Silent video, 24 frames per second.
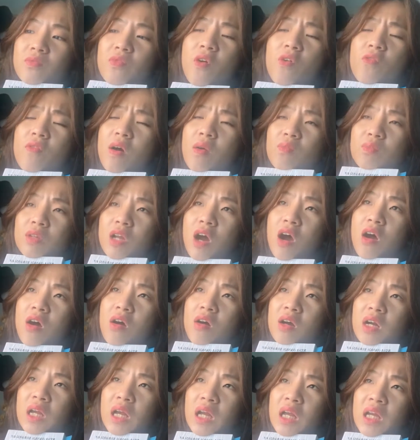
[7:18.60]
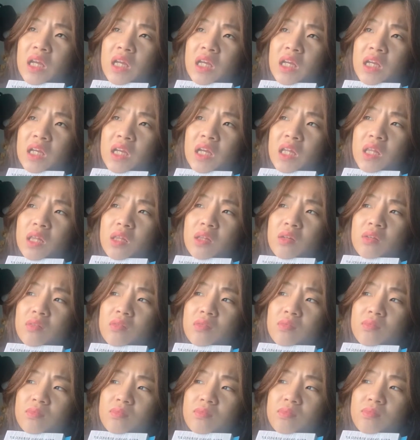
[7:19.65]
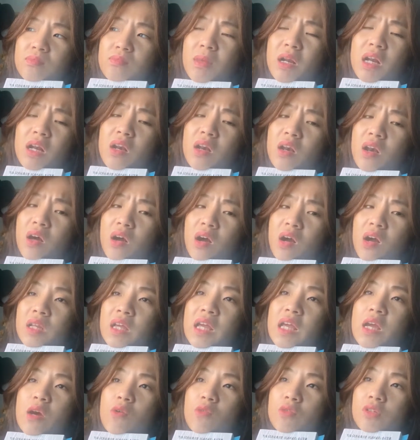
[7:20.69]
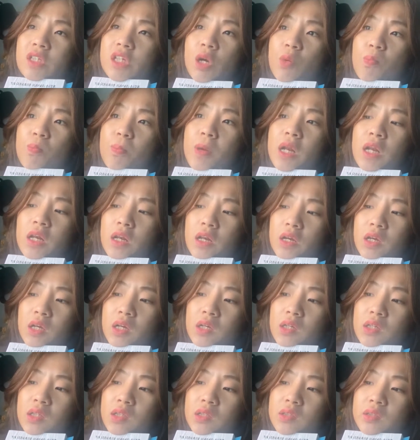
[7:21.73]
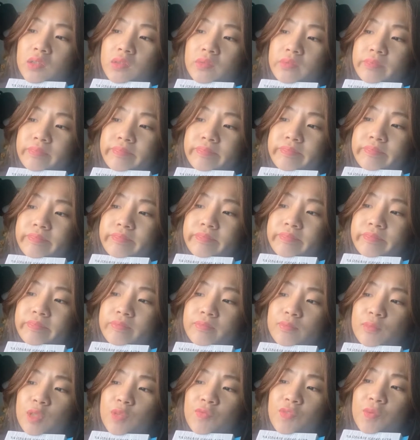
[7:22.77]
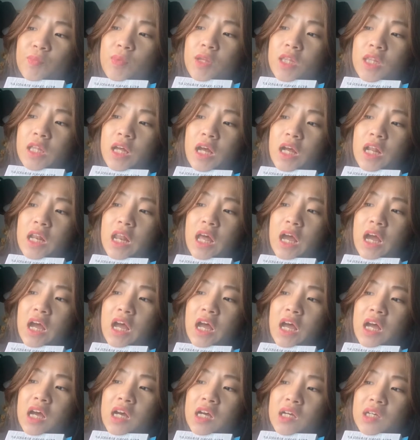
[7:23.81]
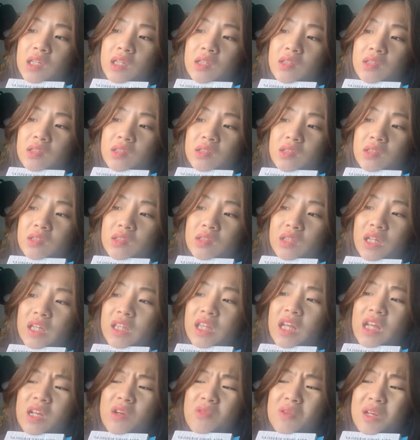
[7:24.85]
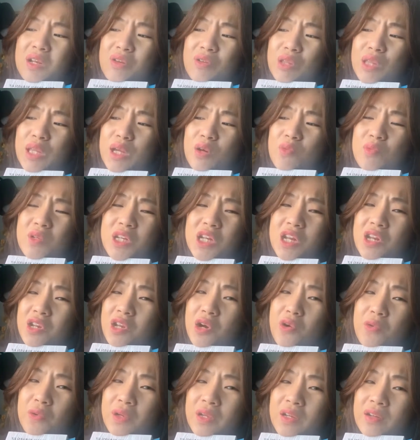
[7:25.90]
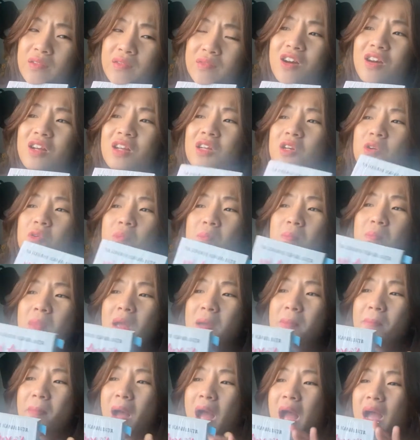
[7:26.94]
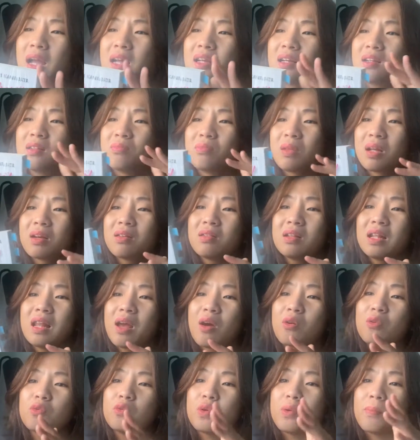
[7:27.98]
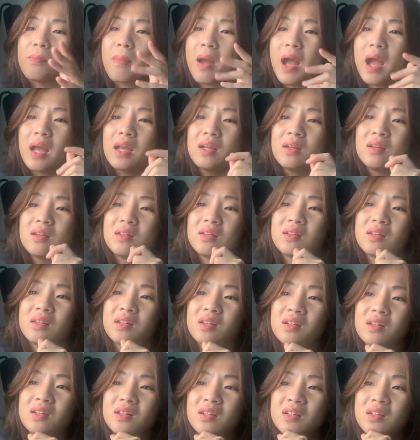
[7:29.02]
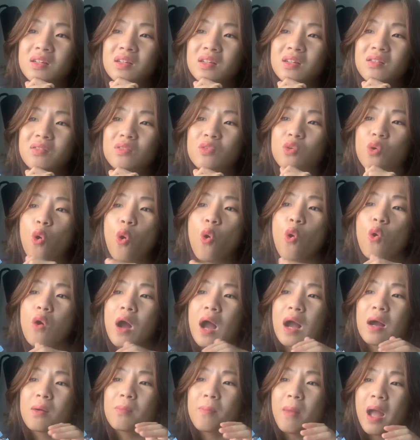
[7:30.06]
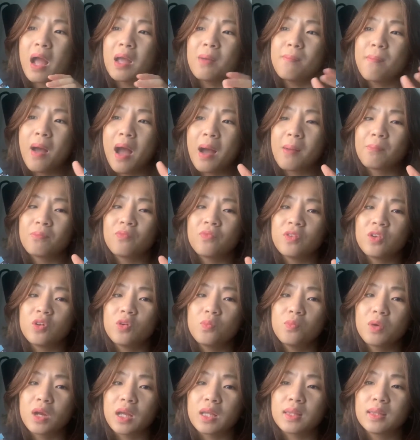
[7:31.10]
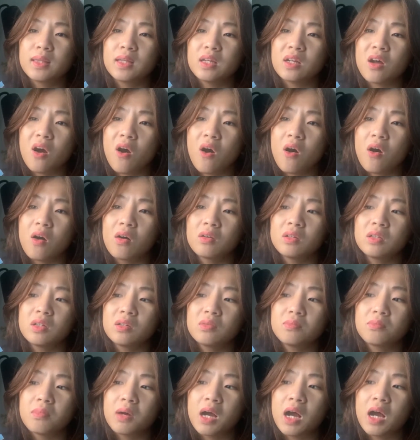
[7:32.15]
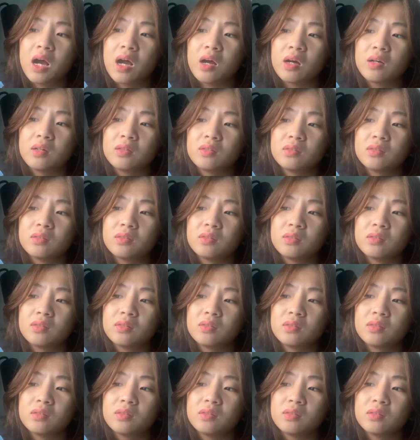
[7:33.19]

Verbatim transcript: vô vọng đó cái cái sự bất lực yêu trong bất lực bởi vì biết rằng là cái tình yêu này nó sẽ không đi đến đâu ấy hơi kiểu mê mải người ta cứ theo đuổi mãi cứ cố gắng mãi bám víu một cái gì đó nhưng mà